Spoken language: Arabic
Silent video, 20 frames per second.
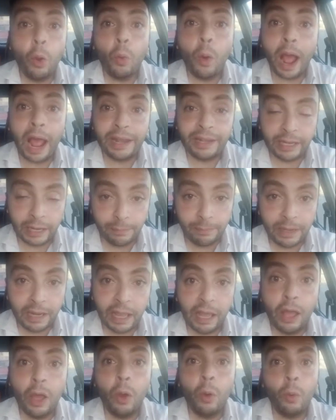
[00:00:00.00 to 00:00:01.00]
وعلى
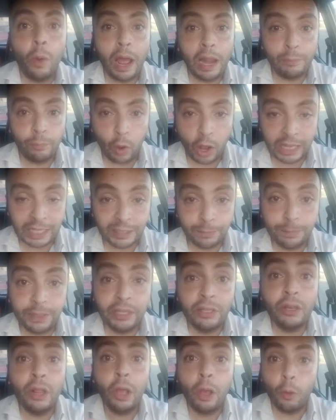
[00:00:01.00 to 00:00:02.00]
النملة وعلى
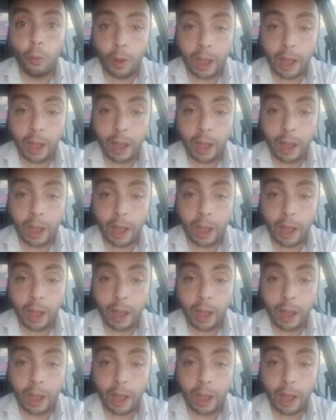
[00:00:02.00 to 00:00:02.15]
المحاسبين